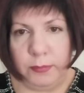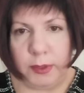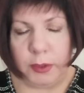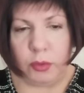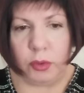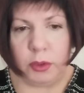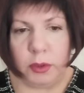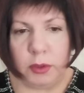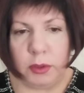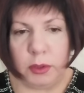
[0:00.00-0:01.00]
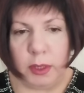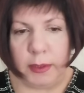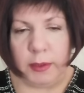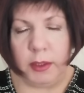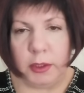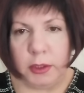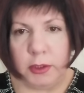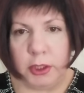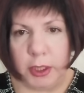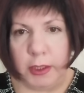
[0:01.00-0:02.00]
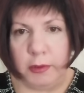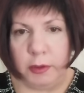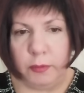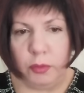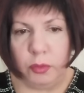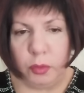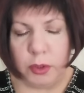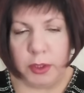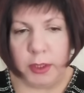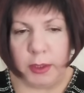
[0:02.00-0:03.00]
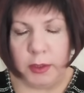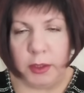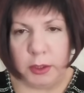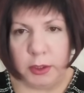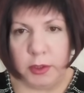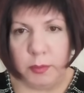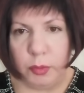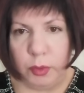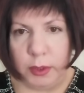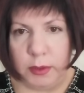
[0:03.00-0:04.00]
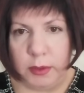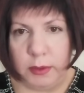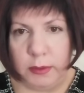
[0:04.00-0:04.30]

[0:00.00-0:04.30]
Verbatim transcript: который э, они должны, члены этого ордена, они должны соблюдать.